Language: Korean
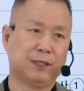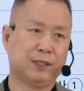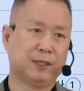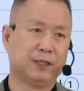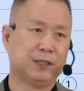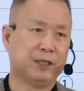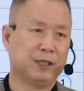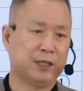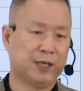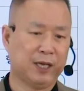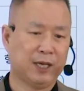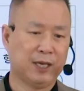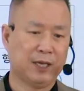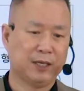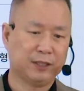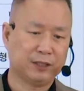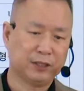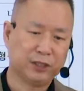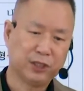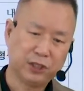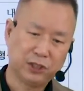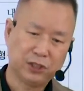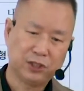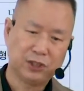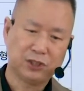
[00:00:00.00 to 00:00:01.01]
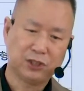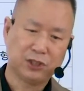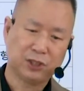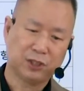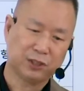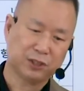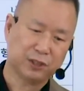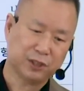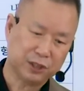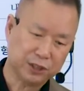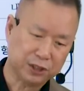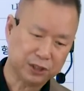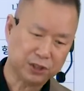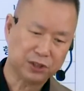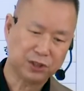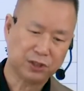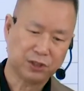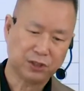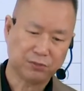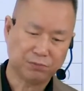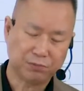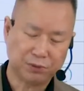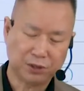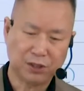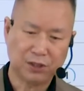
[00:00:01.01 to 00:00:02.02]
이게
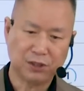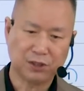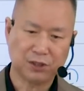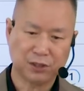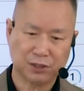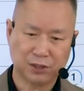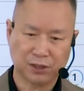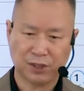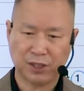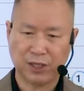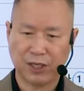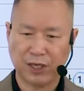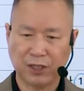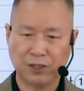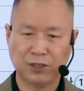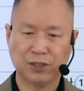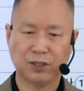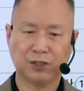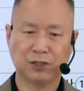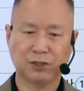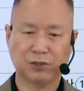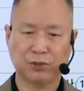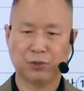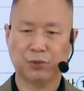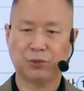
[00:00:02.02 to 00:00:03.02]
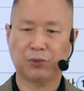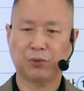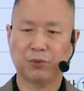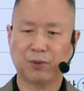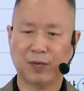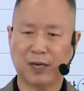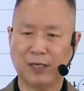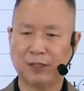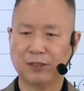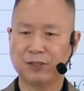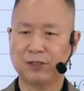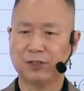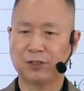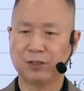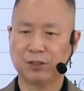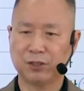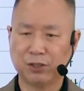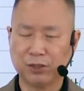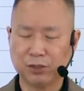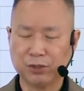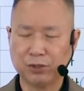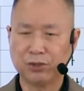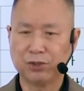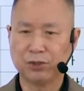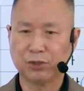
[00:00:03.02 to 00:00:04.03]
2022년 개정교육과정
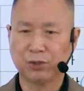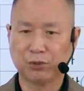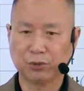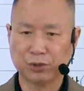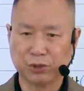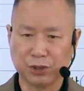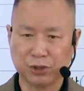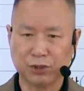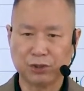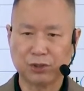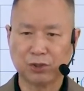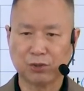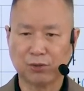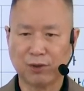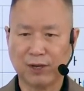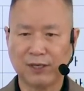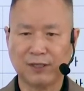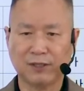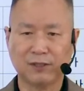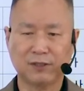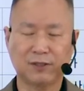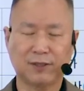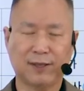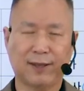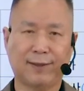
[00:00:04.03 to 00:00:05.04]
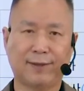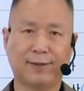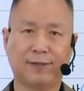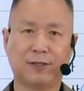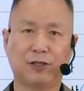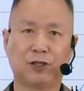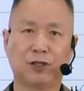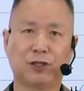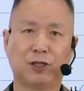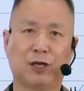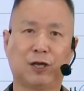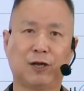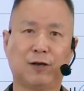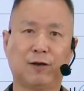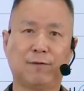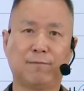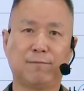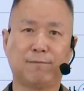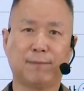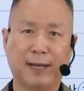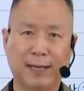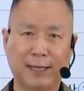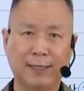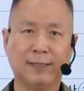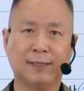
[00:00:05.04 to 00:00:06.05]
어쩌고 저쩌고 하는
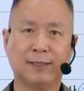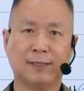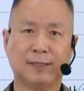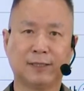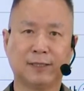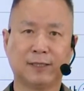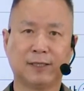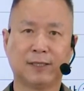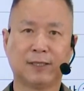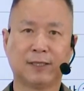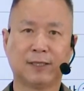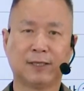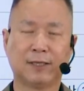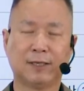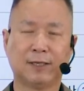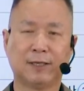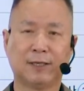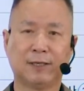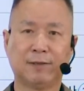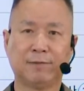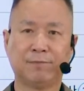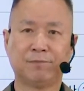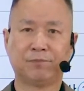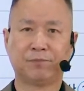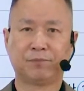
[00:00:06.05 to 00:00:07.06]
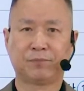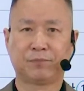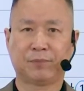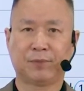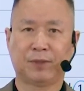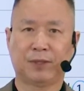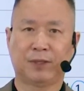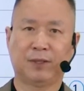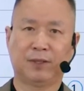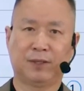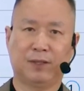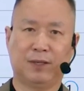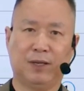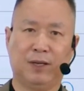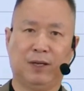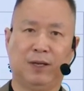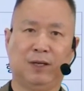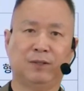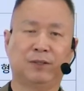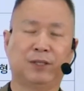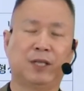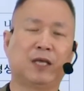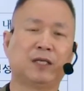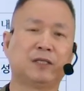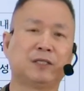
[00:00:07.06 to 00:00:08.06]
타이틀만
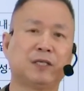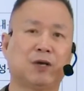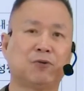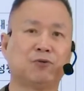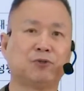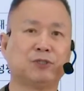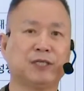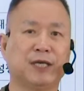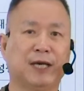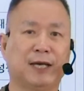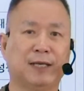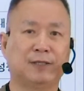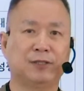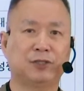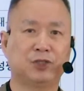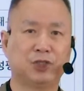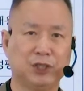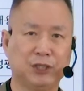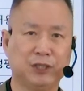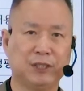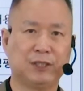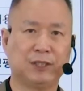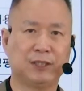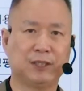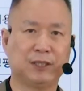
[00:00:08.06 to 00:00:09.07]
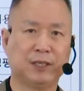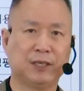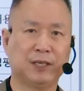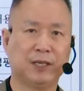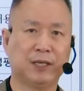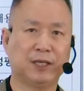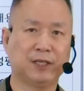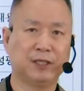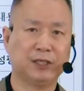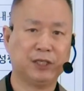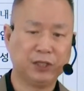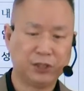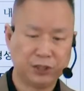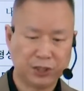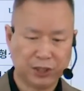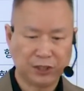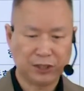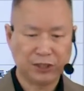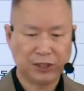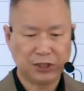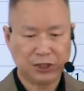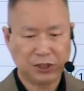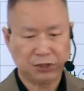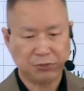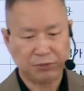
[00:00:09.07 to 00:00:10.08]
어, 내세우지 않지
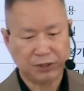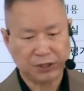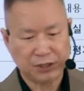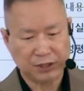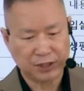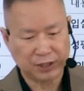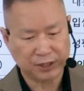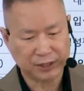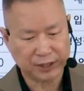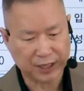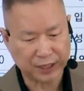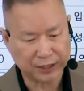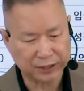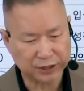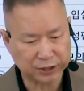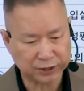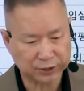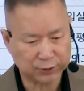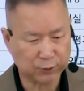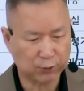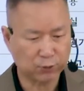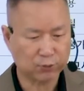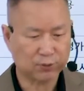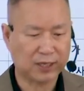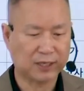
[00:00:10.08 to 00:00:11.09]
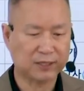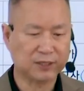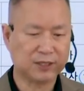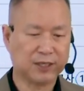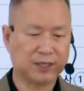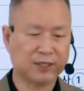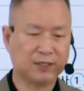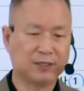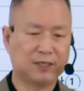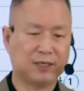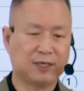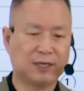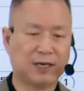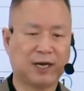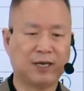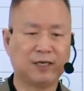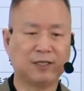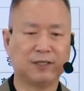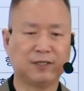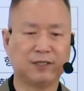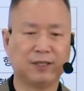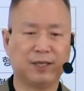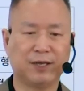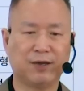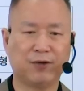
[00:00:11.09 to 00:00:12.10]
2022년 개정교육과정에
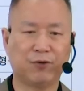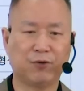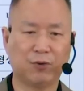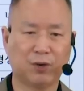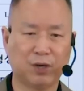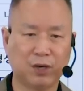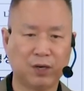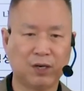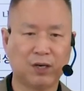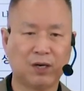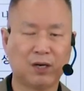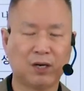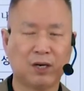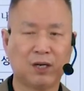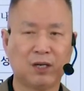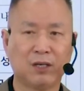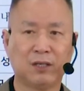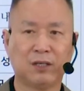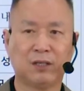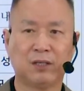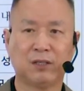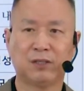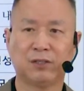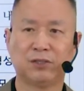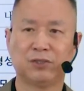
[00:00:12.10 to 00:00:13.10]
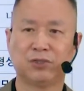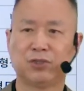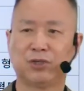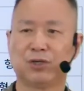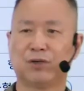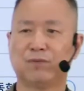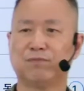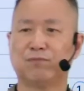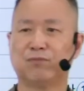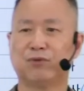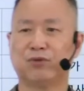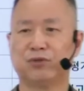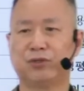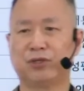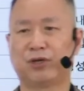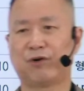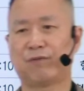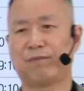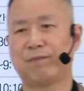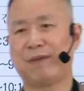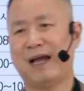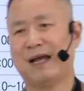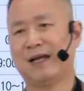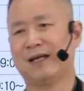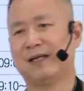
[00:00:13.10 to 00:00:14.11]
들어가는 내용을 시험 문제로
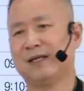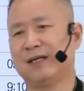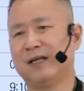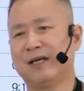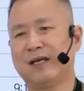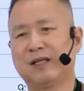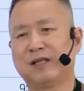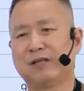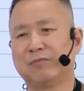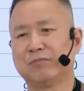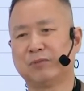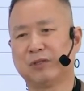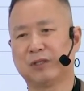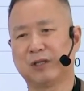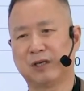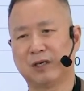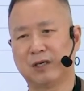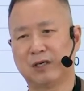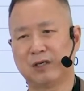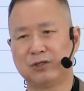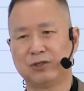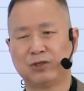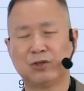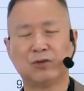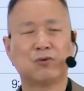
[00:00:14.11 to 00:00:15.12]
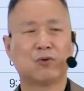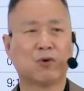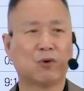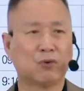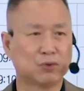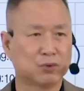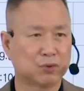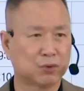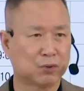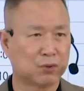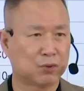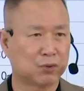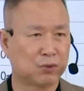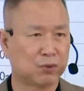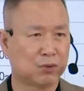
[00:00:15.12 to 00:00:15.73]
많이 냈습니다. 전공도.